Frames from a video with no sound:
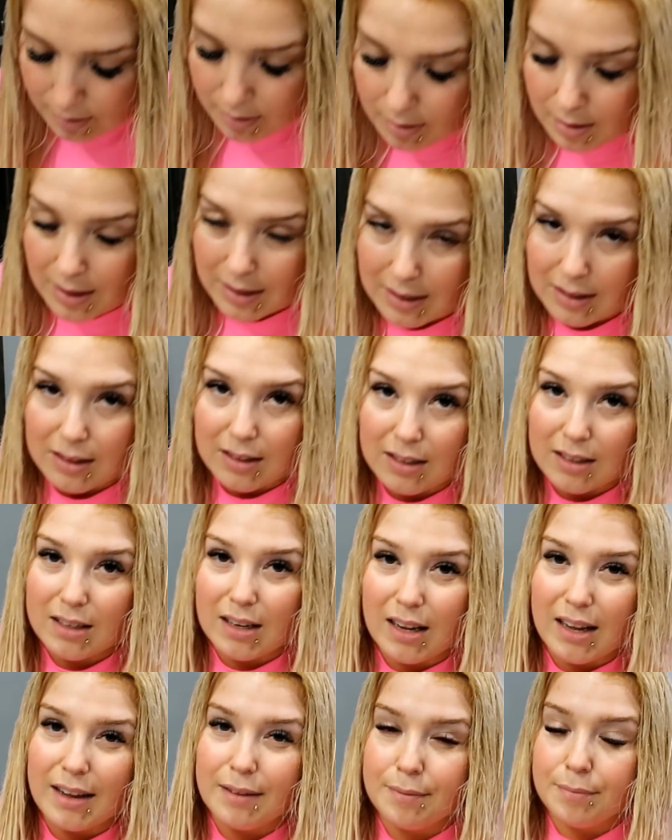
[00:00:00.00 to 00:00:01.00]
Na
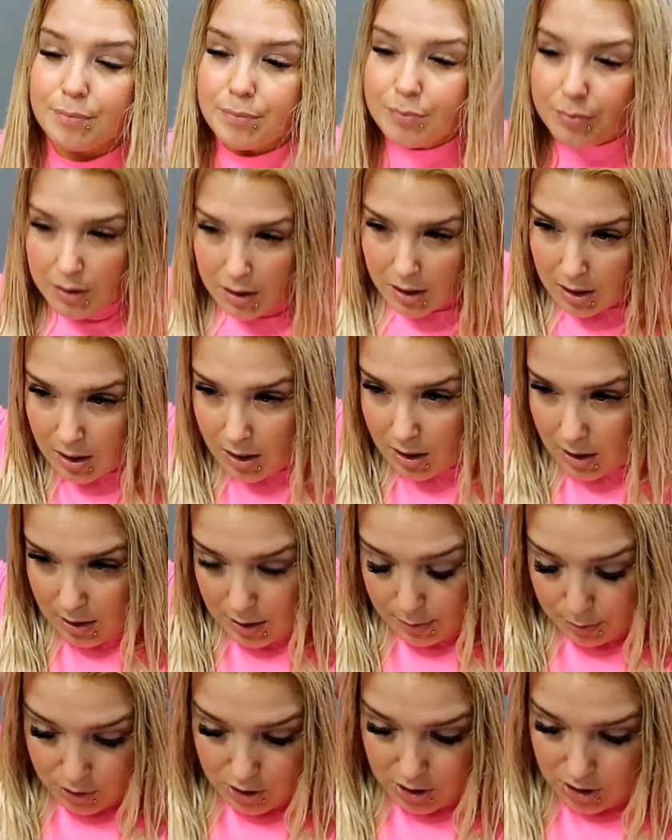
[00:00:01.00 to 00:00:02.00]
tyle.
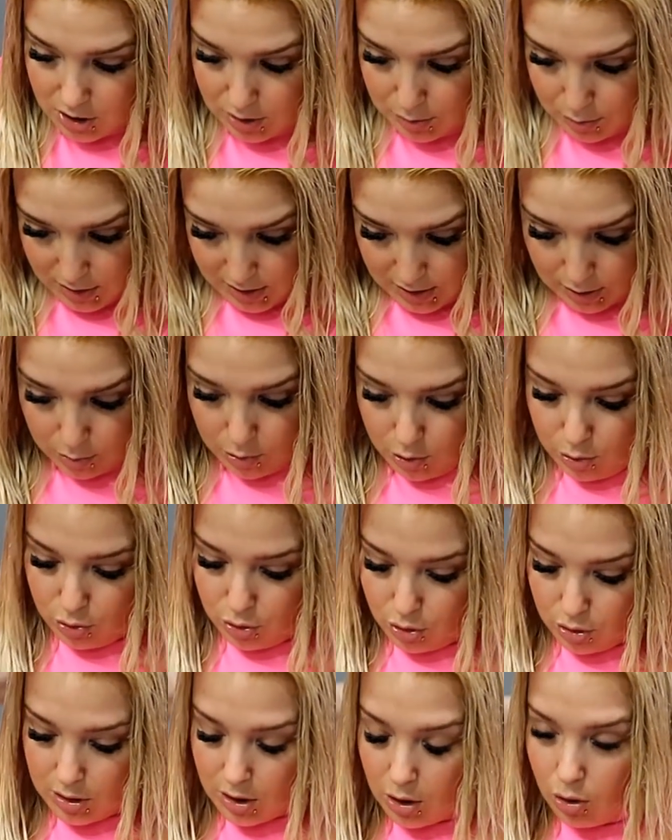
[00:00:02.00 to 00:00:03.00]
I przejdziemy sobie już
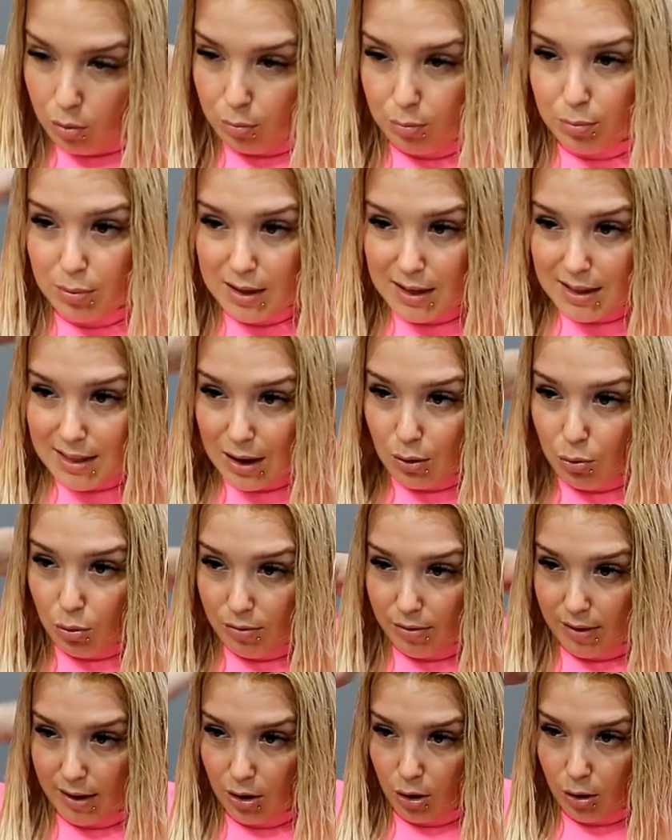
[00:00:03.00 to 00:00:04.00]
do tego
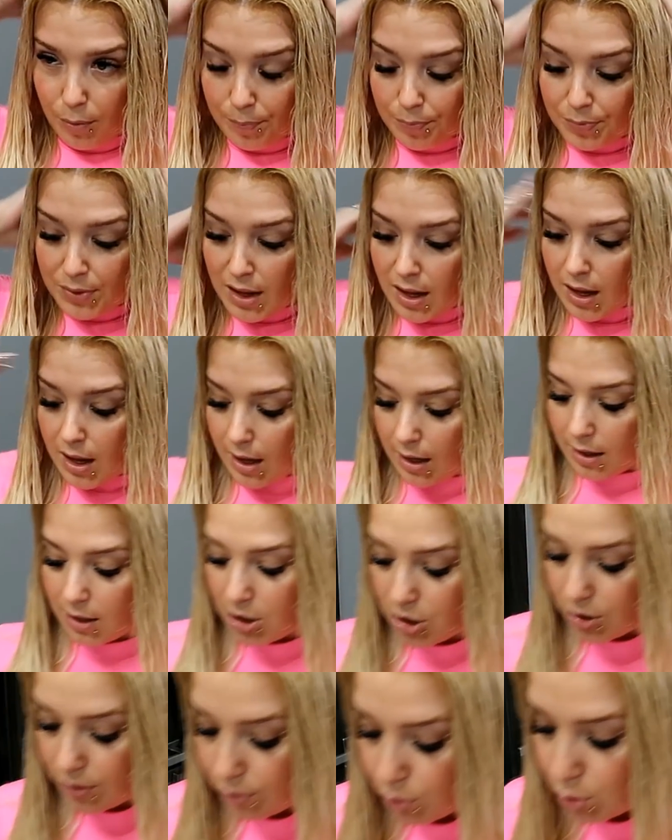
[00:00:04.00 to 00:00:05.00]
migdałowego.
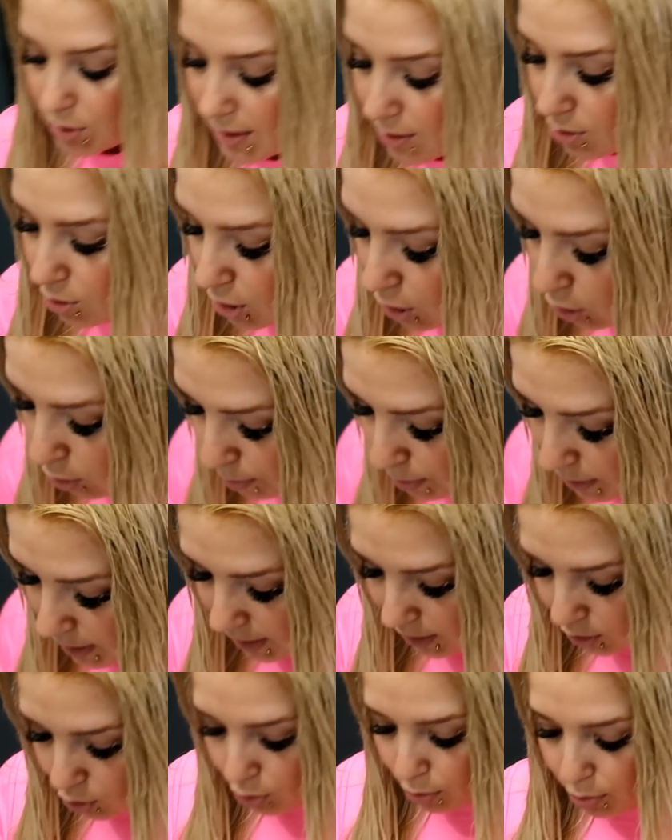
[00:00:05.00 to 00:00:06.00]
Jeszcze wrócę do tego
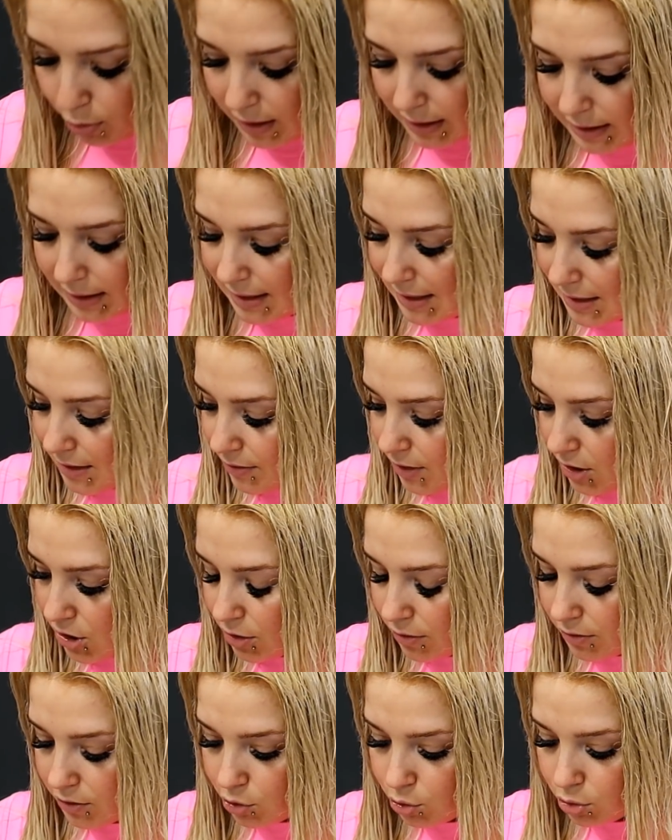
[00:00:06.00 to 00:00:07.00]
peelingu, bo ja teraz,
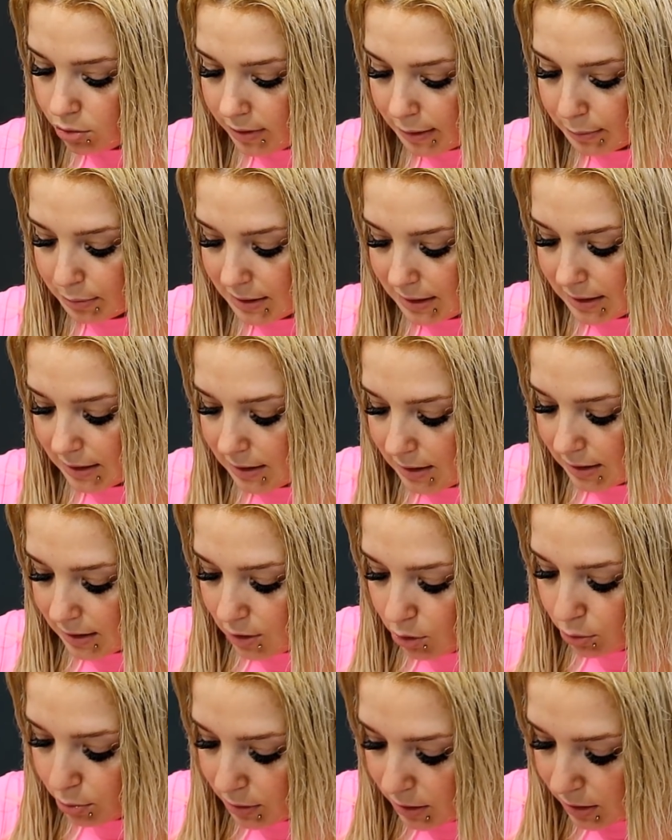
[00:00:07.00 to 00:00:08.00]
wiecie, wyczuwam te, te
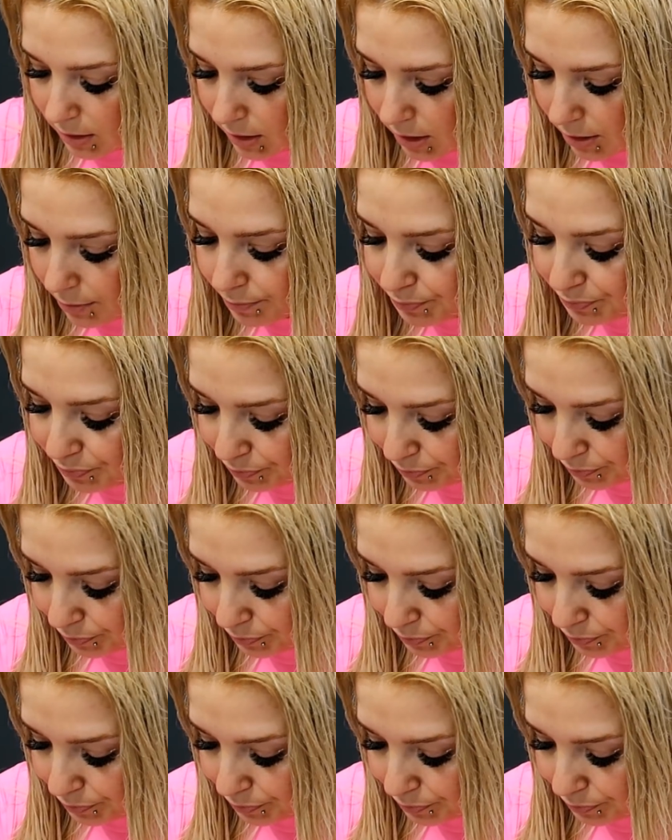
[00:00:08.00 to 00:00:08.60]
drobinki.